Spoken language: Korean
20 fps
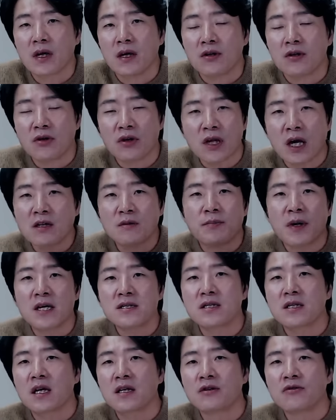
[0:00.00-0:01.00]
여당은
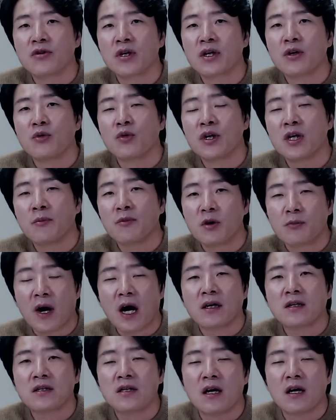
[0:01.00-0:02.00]
빠지라는 거예요. 왜냐하면
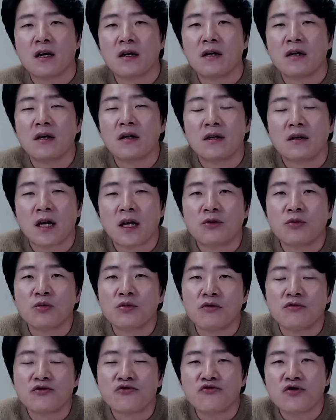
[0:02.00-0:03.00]
박근혜
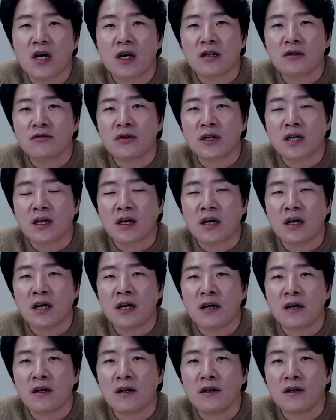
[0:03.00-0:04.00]
대통령을 수사하는
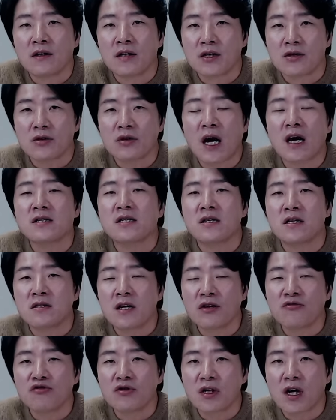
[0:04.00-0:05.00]
거니까. 그래서 당시에
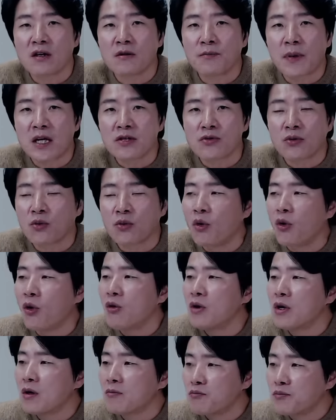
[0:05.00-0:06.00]
새누리당은
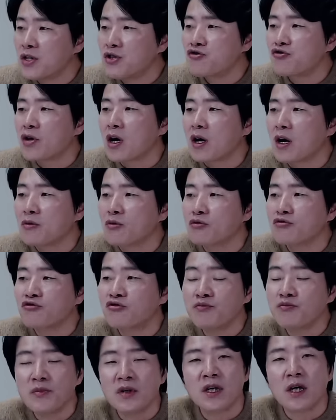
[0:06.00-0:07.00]
빠졌고 민주당하고
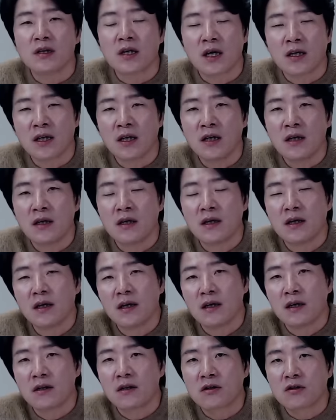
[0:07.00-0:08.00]
국민의당이
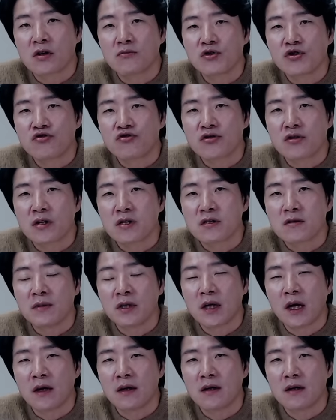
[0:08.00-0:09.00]
특검을
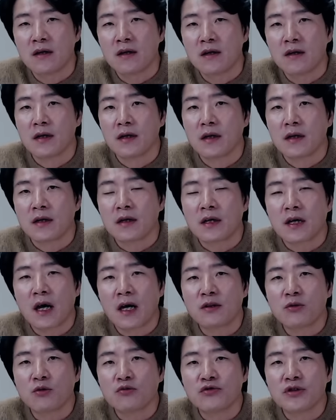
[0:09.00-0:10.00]
추천했습니다. 그러니까
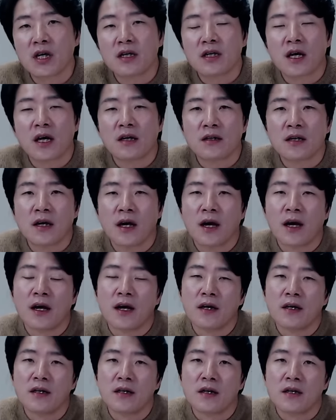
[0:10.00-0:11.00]
한동훈이 얘기하는
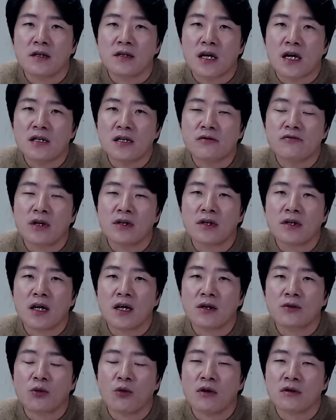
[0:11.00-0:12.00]
게
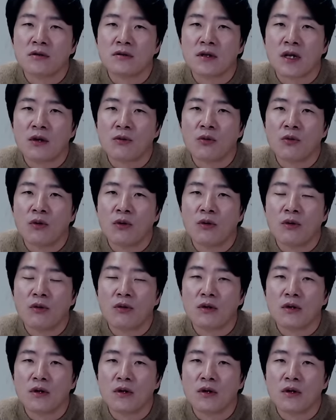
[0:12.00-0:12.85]
사실관계에도 어긋나고